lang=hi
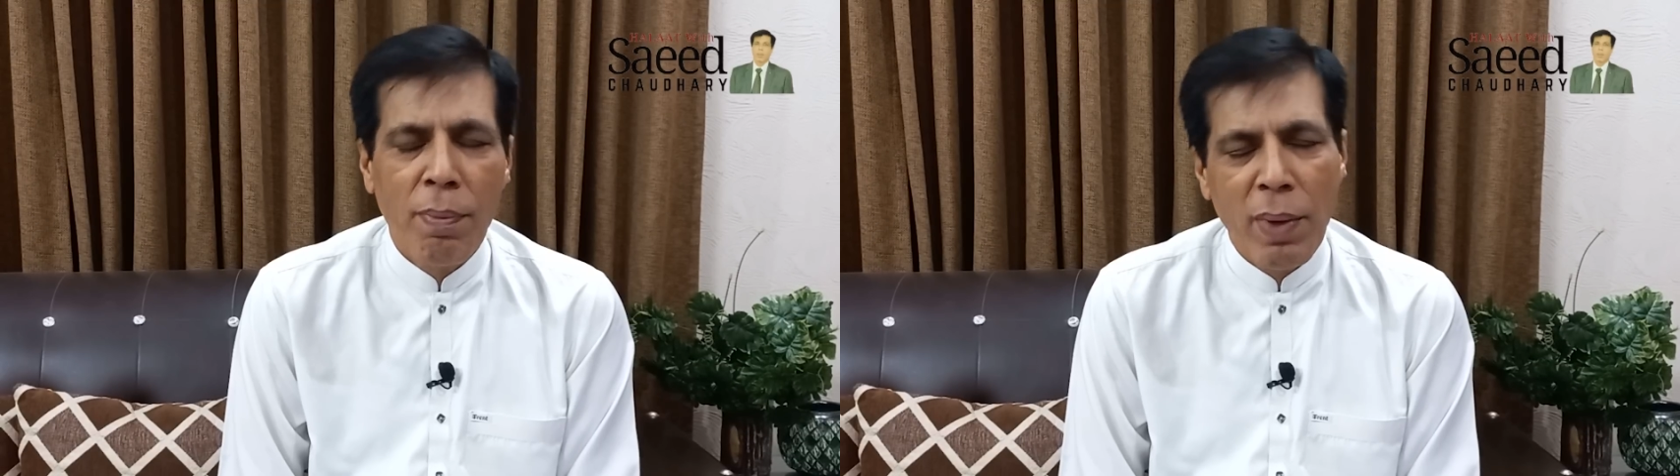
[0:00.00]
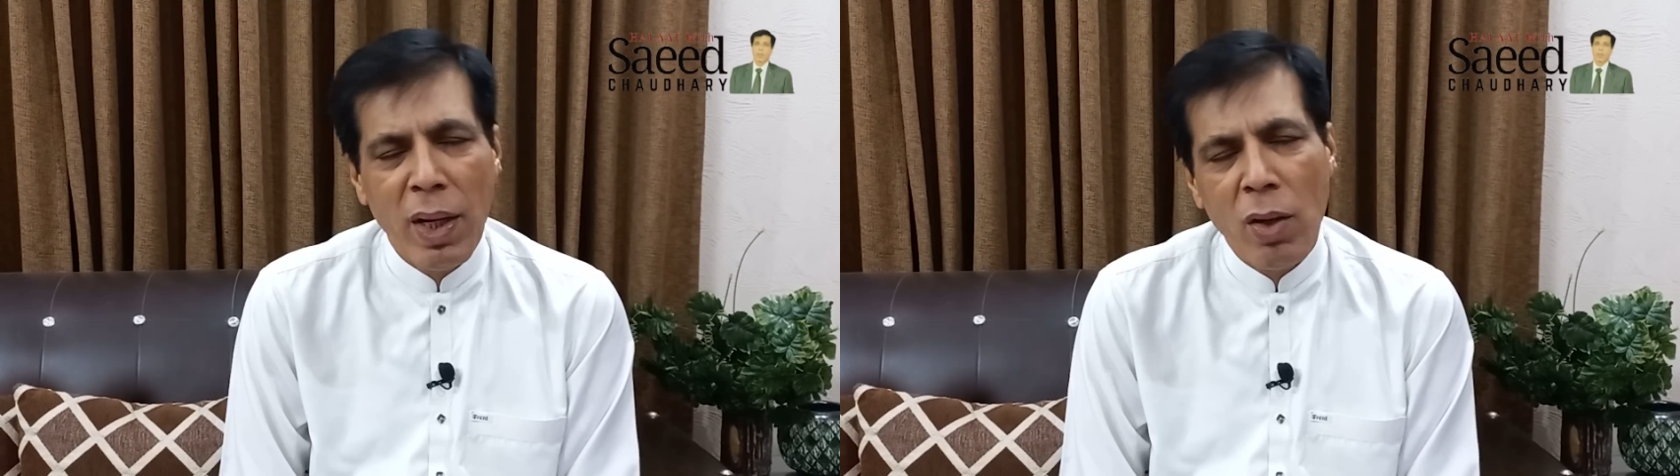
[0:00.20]

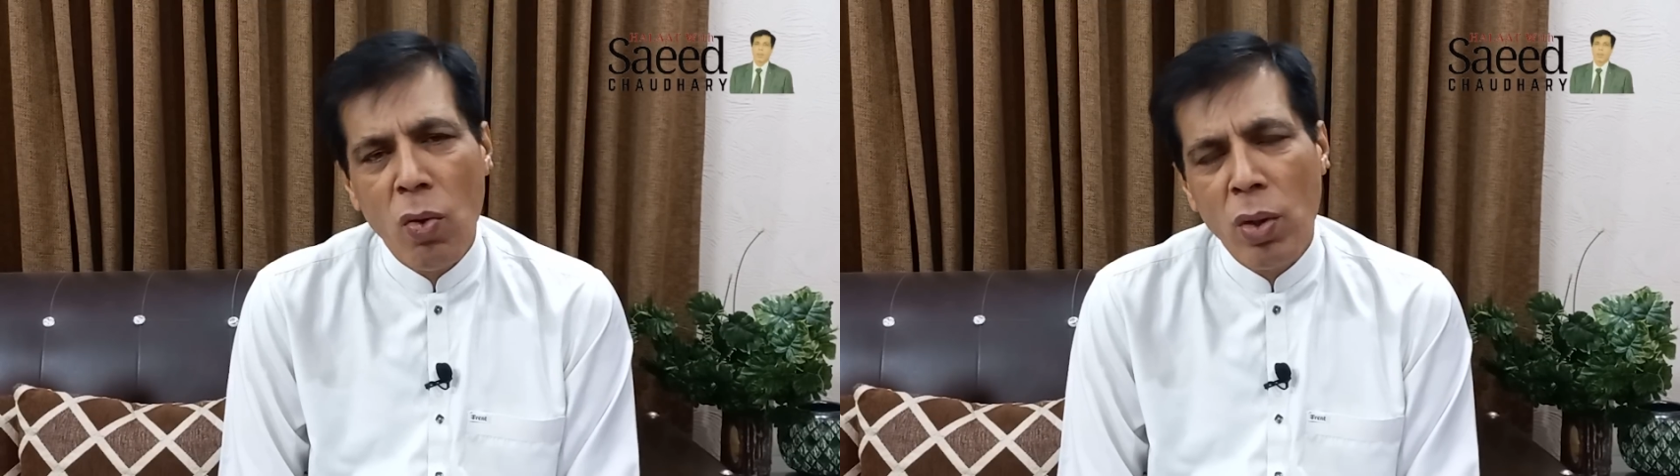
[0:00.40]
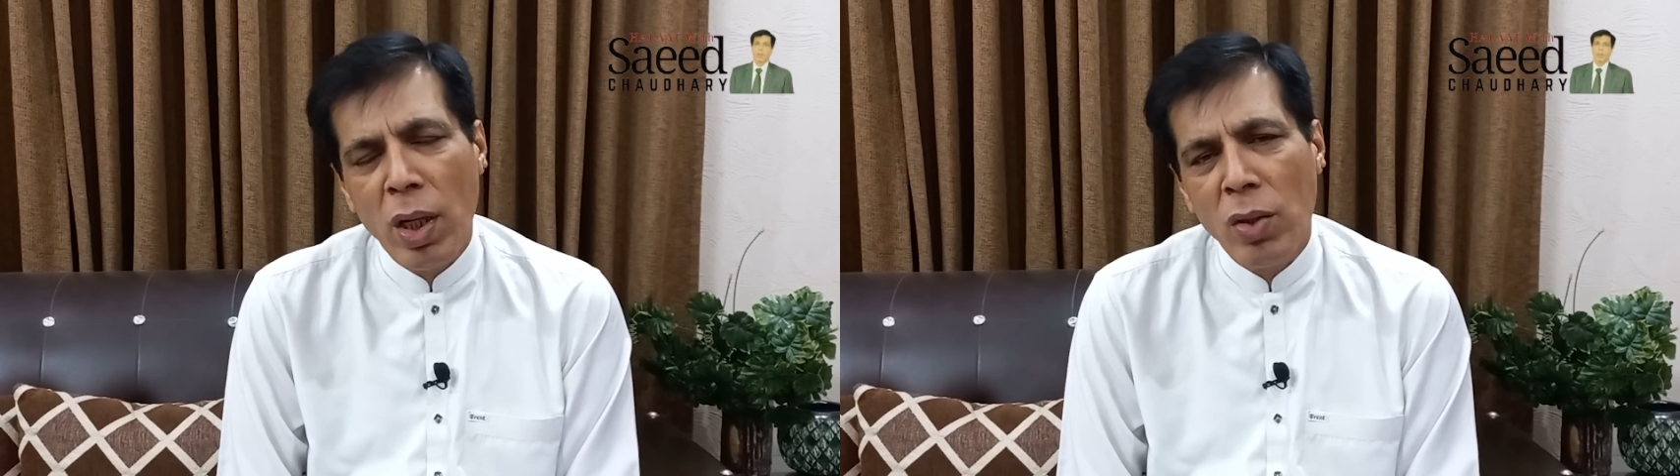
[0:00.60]
पहले
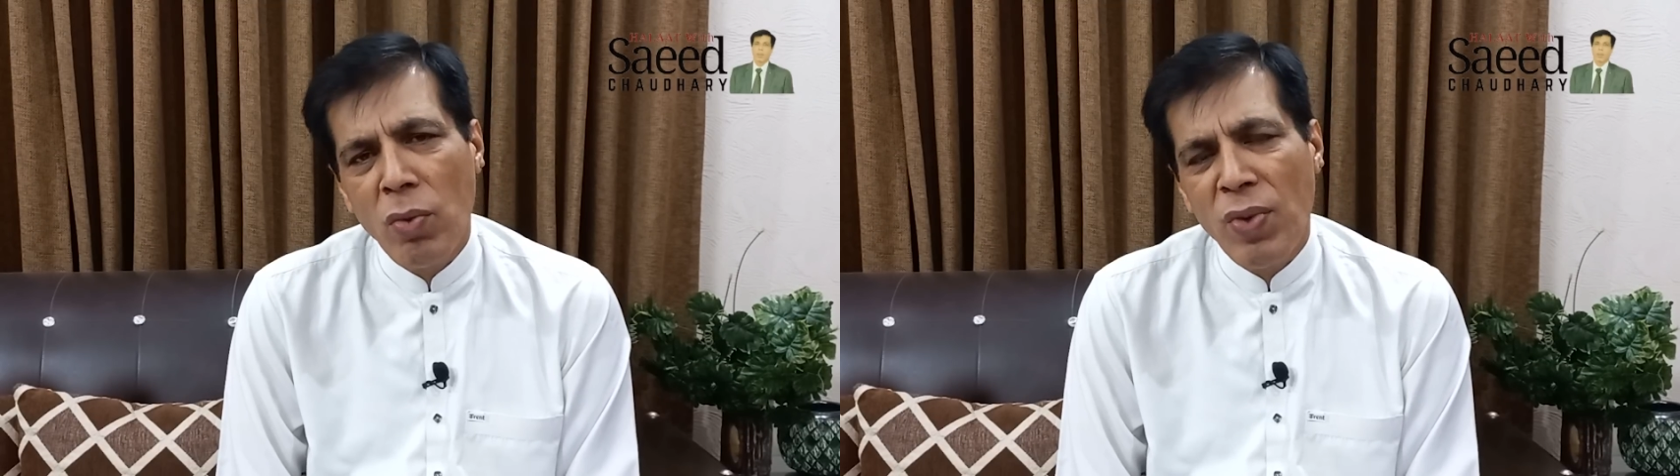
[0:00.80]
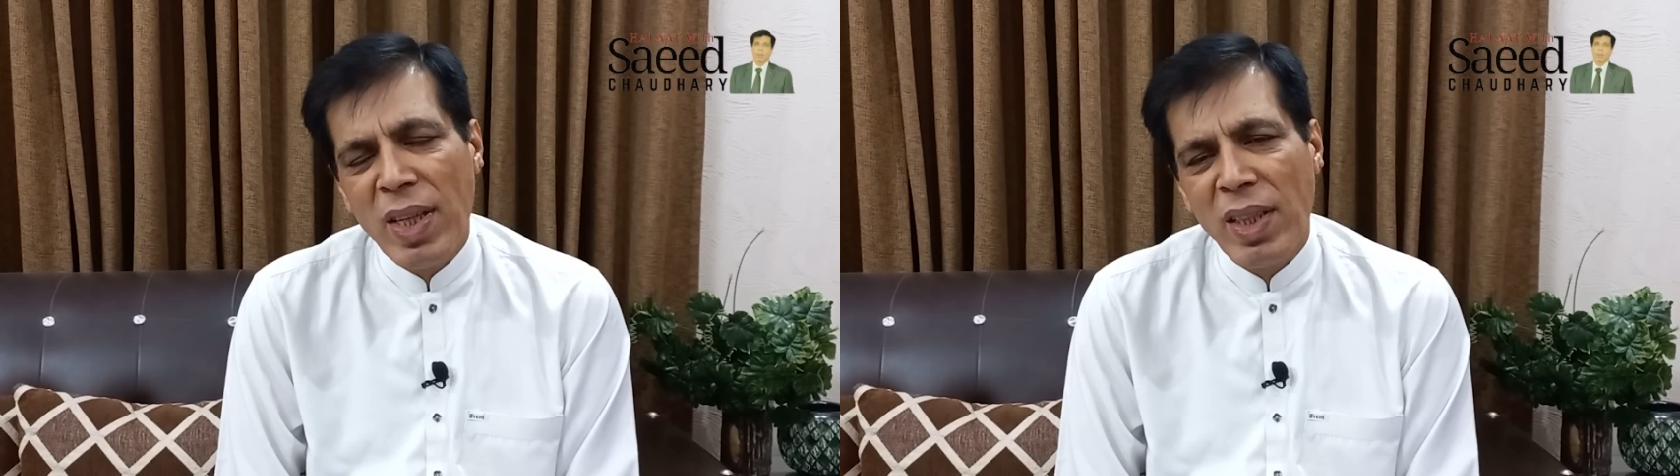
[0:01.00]
कोर्ट का
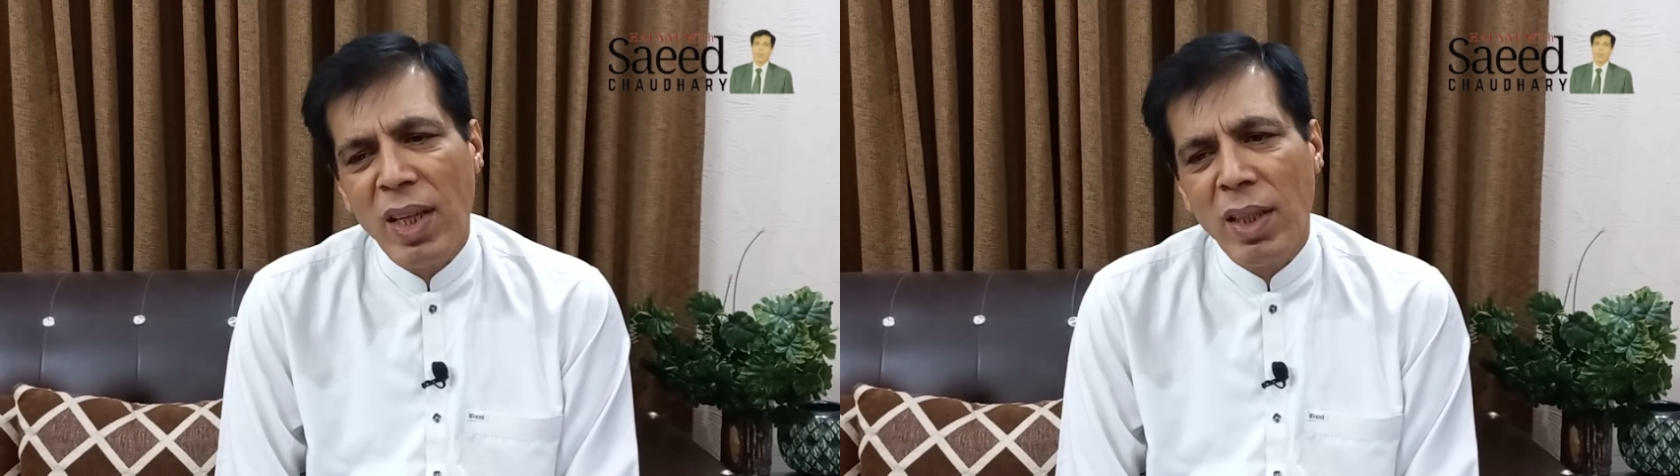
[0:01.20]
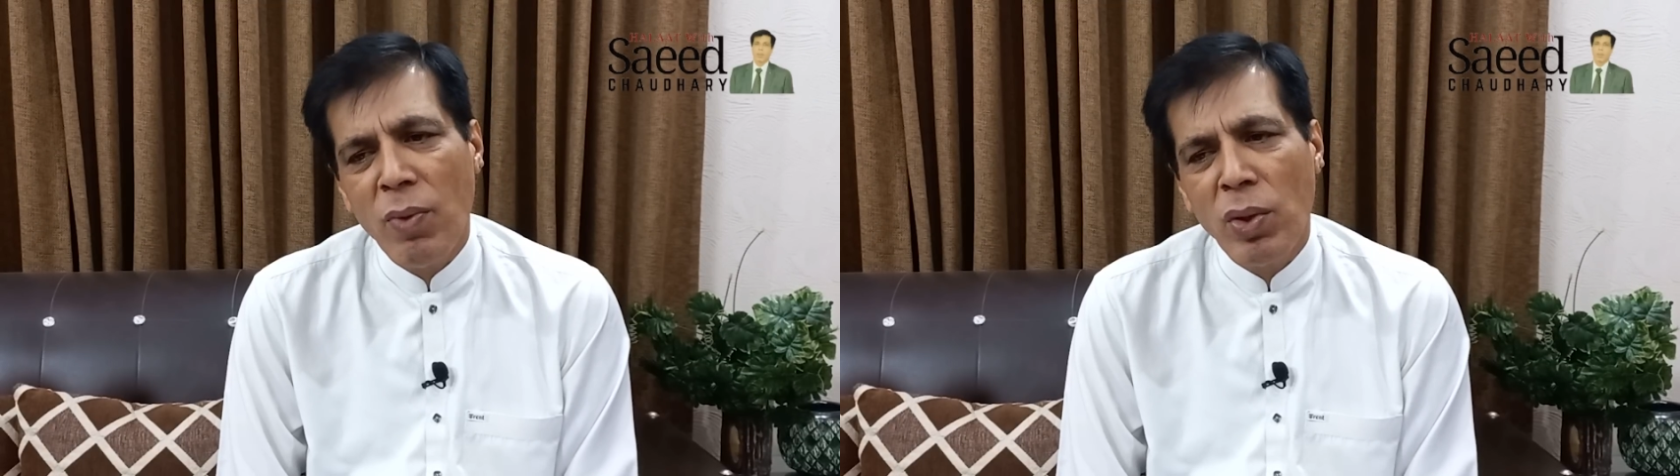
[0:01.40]
जो
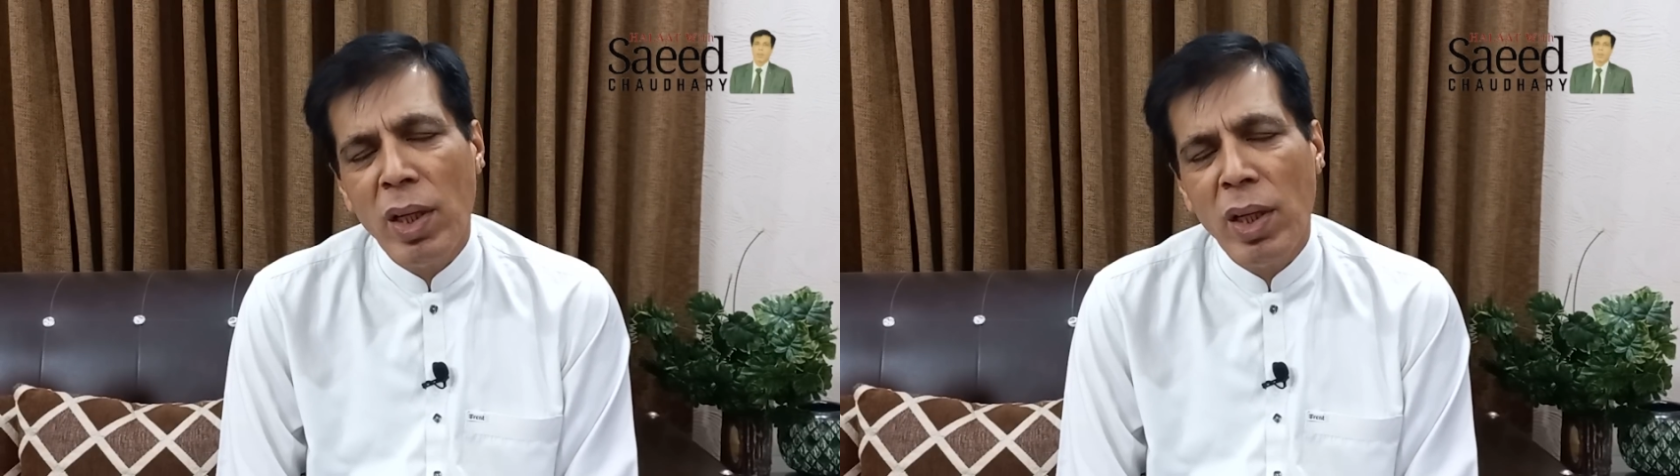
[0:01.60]
फैसला था वो